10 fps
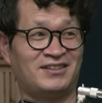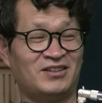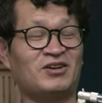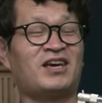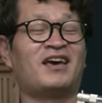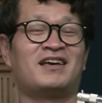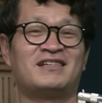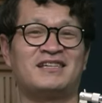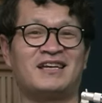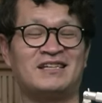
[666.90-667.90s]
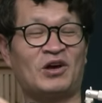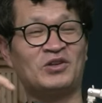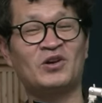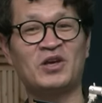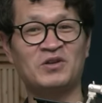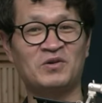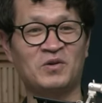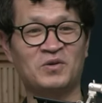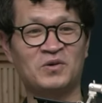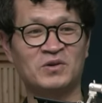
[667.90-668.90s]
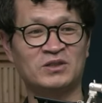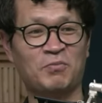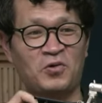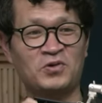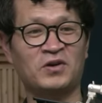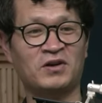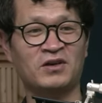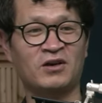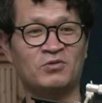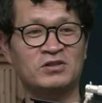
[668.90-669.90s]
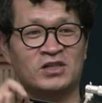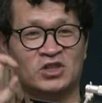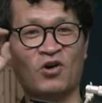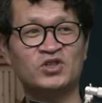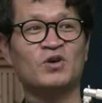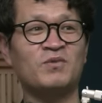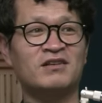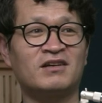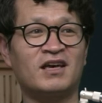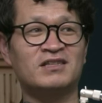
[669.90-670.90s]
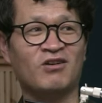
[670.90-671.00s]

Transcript: 이렇게 이제 연결되는 거고 그래서 폭력이라는 게 결국 그 정점에 있는 게